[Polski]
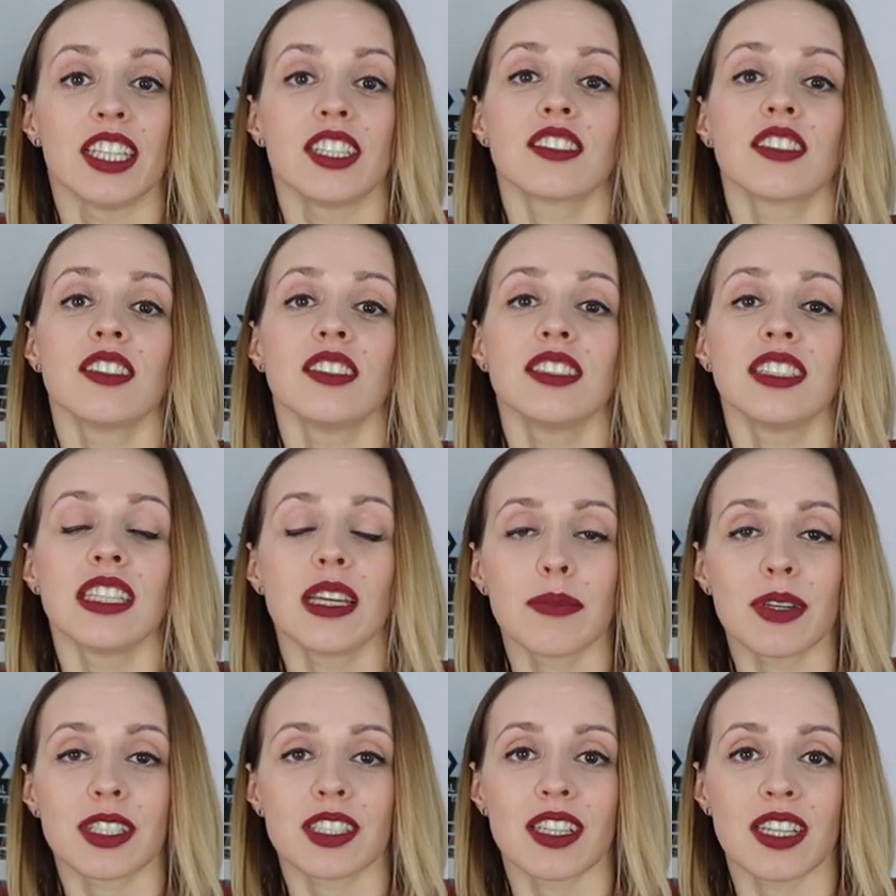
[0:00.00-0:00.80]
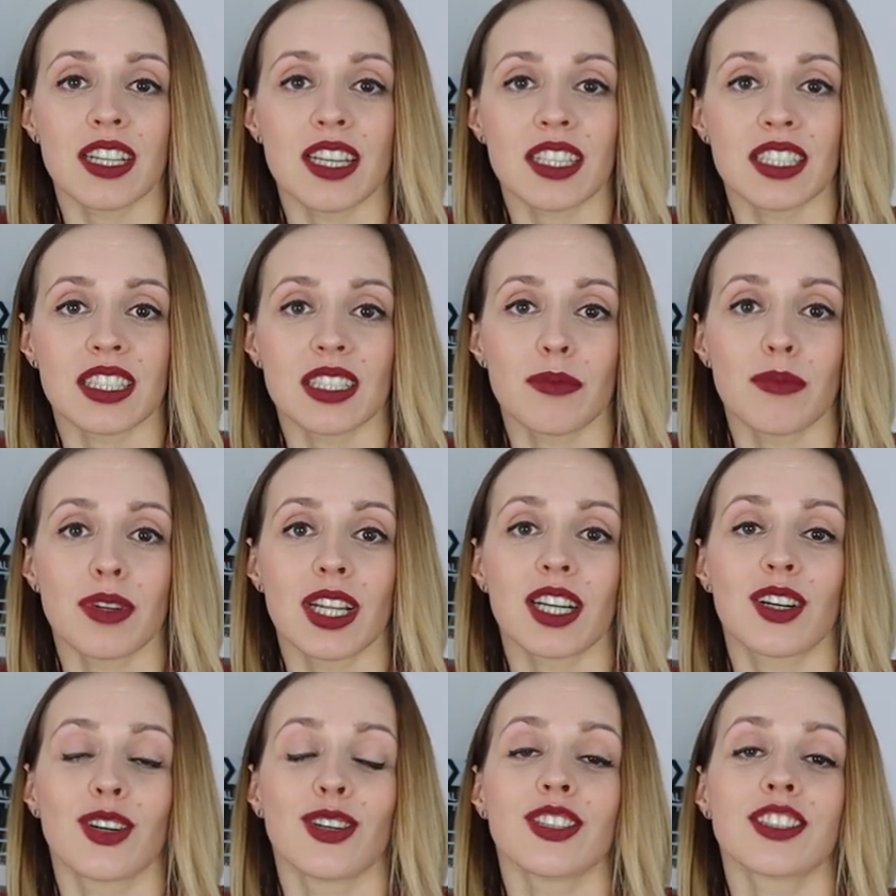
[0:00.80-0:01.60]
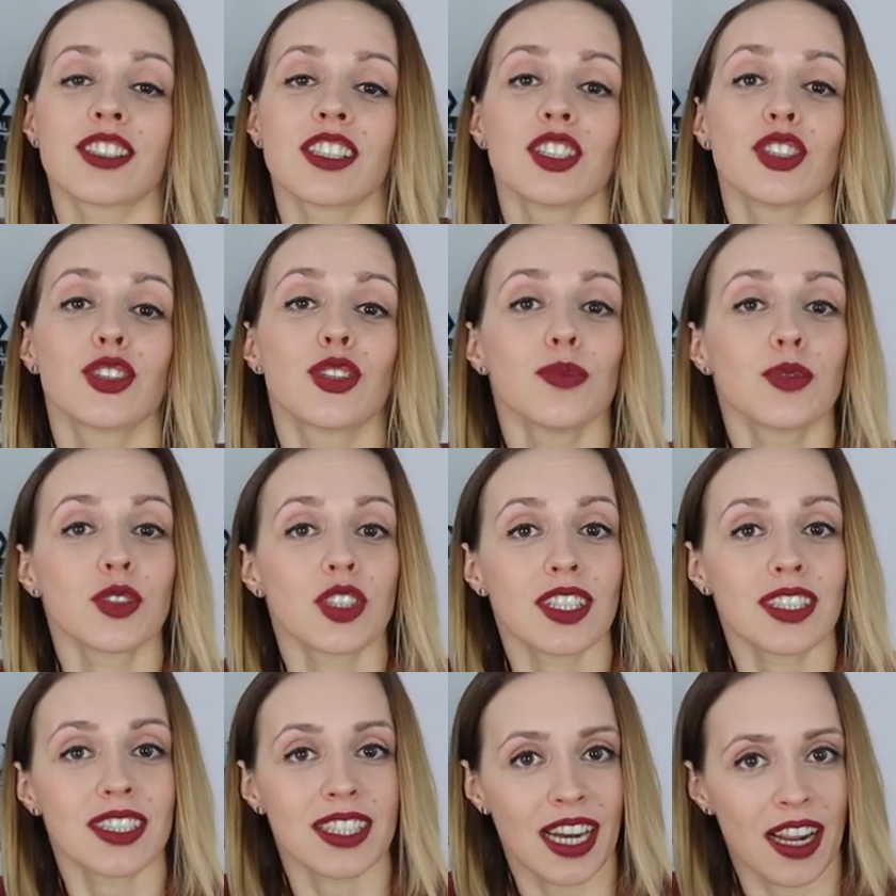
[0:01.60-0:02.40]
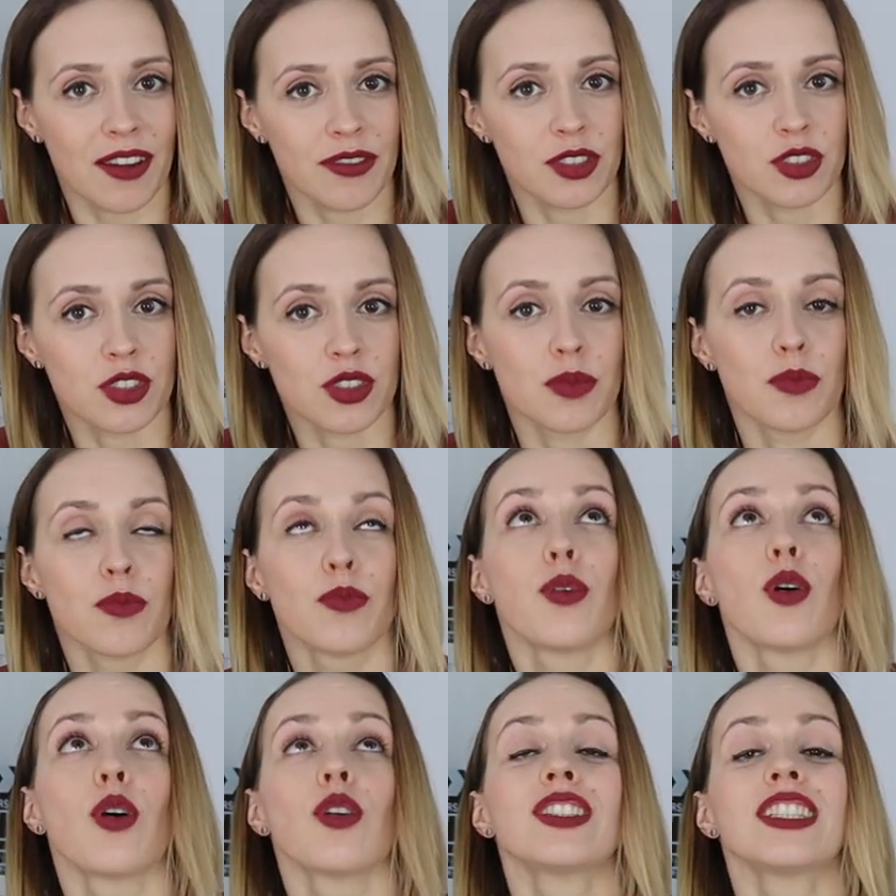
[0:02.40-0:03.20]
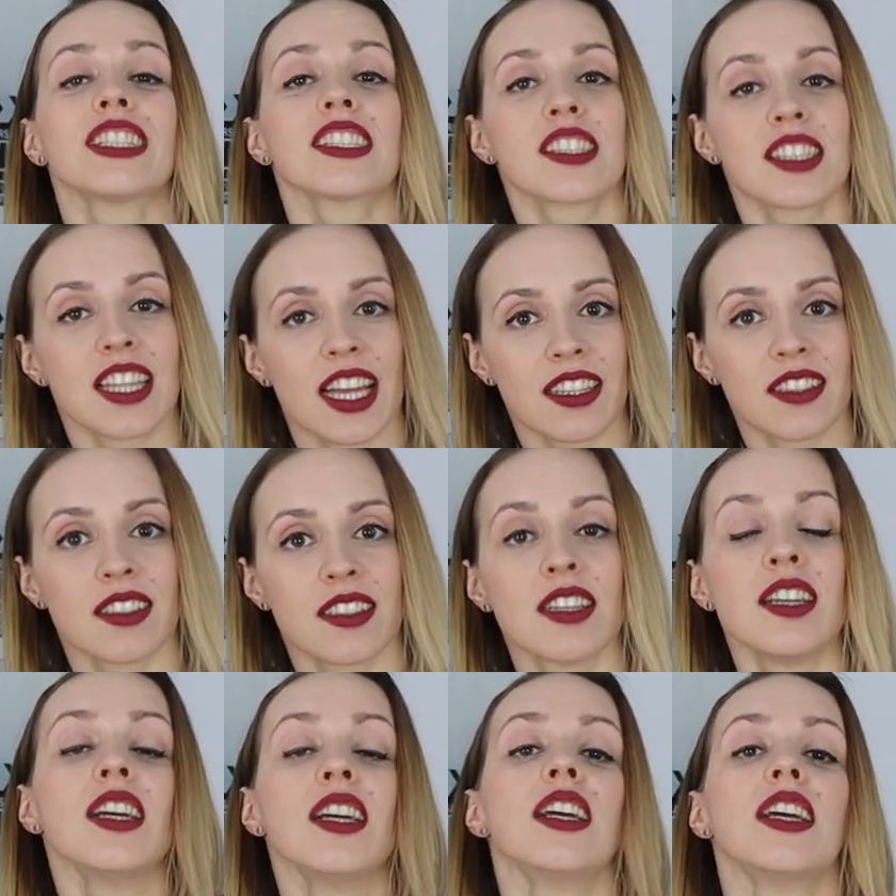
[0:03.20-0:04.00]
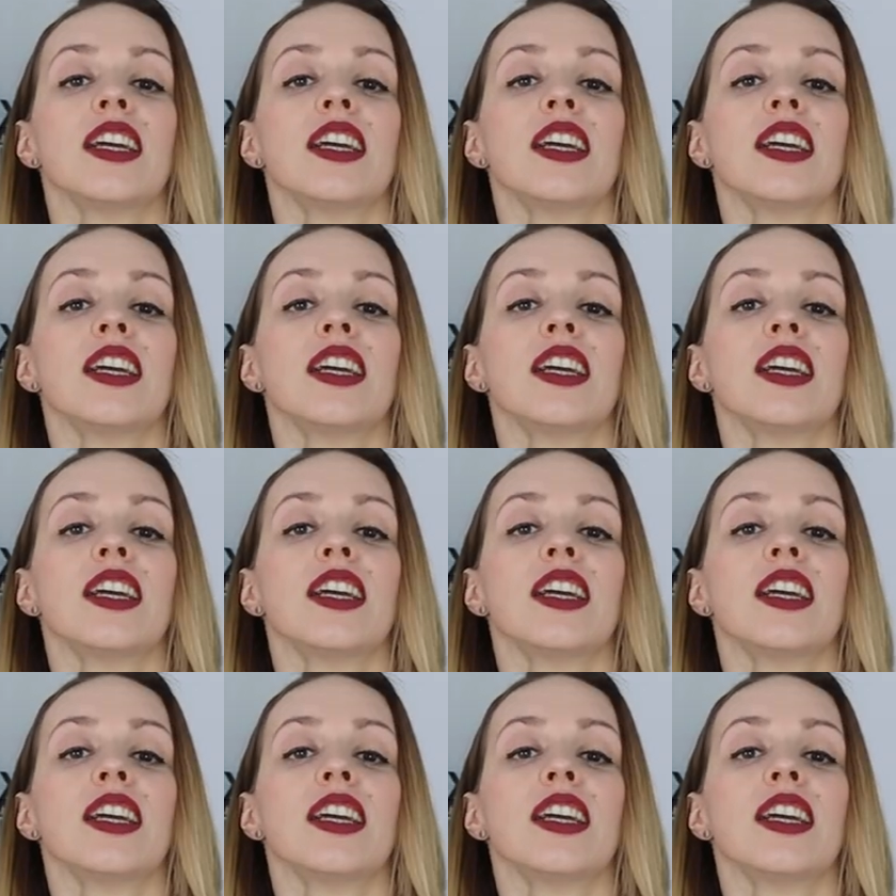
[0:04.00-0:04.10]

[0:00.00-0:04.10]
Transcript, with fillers: Jeżeli nie masz alergii na mleko, jeżeli dobrze je trawisz, bo niestety